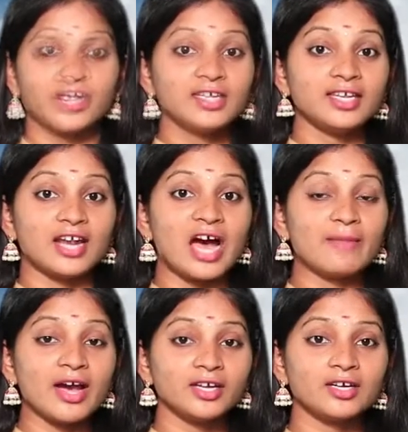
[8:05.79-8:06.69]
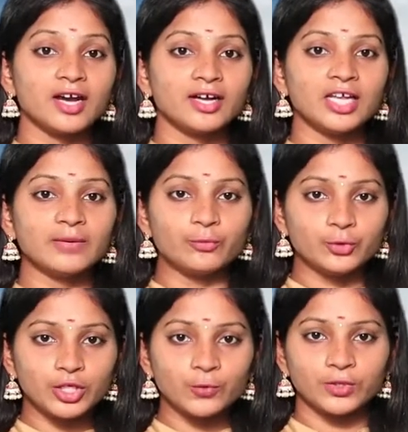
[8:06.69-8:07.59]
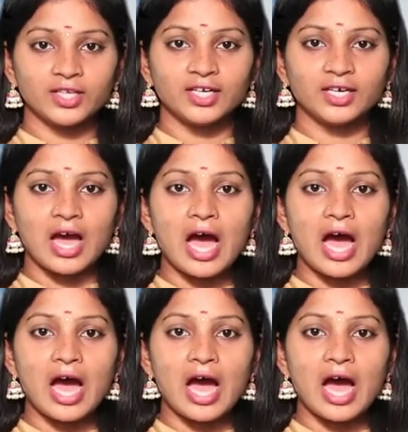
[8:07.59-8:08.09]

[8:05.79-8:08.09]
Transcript: ఇది రామాయణం కంటే ముందు ఉందని